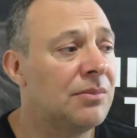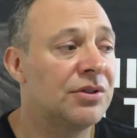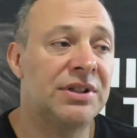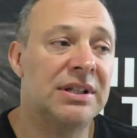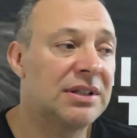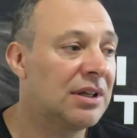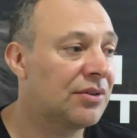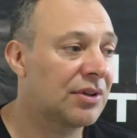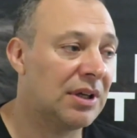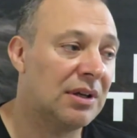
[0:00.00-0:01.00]
pero sí es
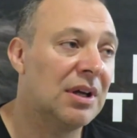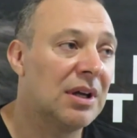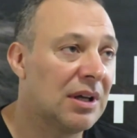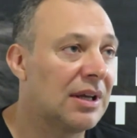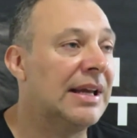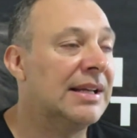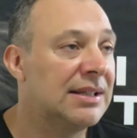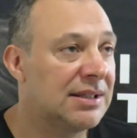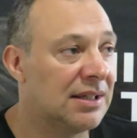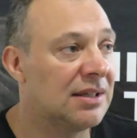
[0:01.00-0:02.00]
cierto que, en
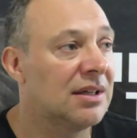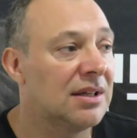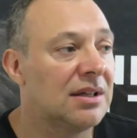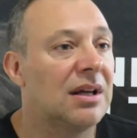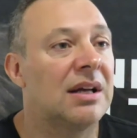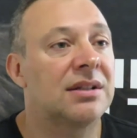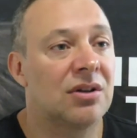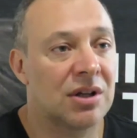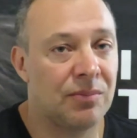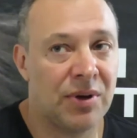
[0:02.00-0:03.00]
ese
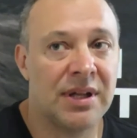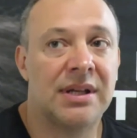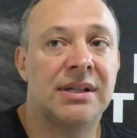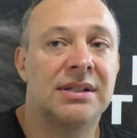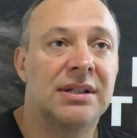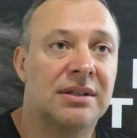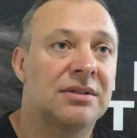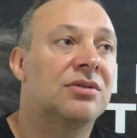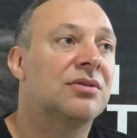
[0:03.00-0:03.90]
hacer lo que pueden, en ese